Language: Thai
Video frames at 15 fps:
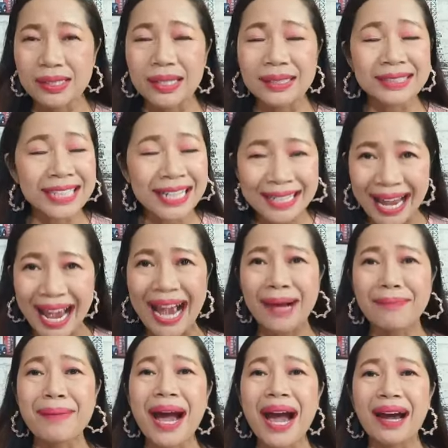เส้นทาง
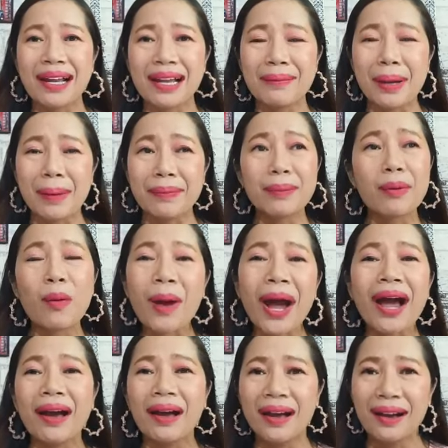บ้างอะไรแบบนี้เพราะว่า
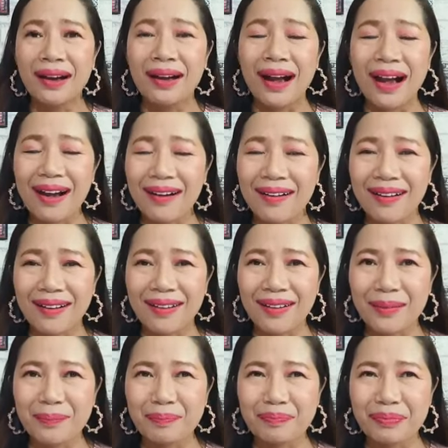อ่า
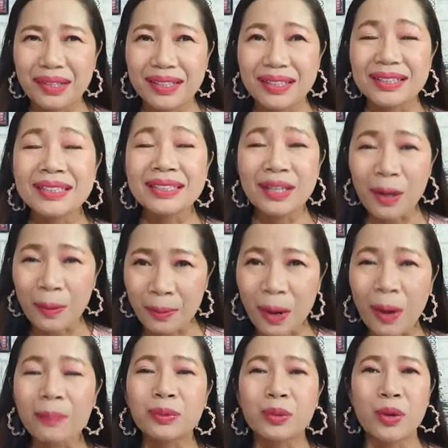คือรอ
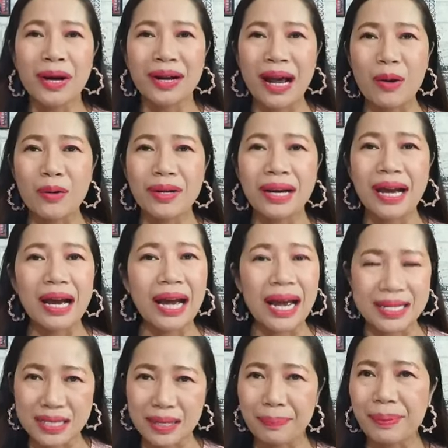บๆตัวเรานะคะ อาจ
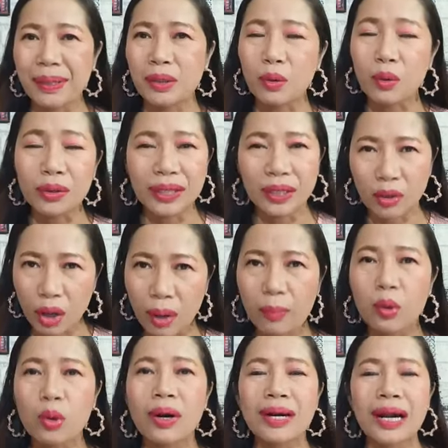จะเป็นคนในครอบค
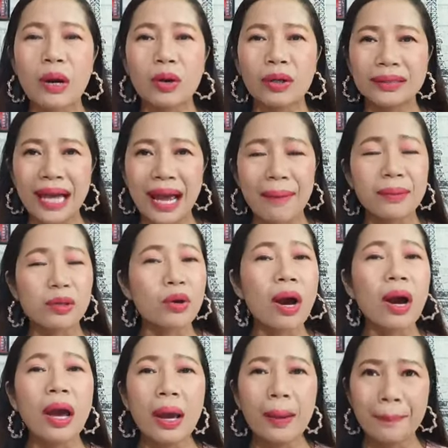รัวเราก็ตาม หรือว่า
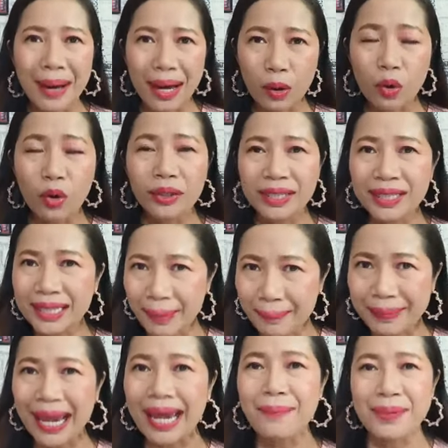บางคนที่
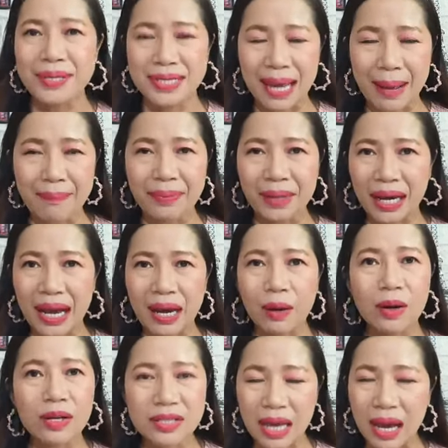ทำงานประจำนะคะก็
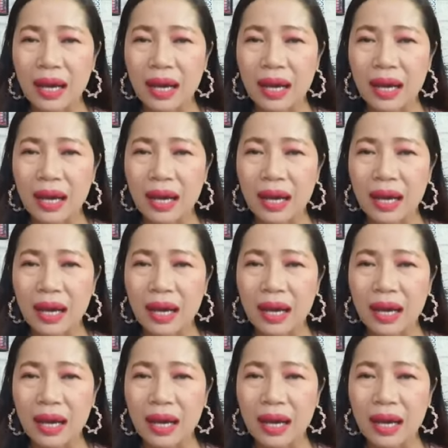จะ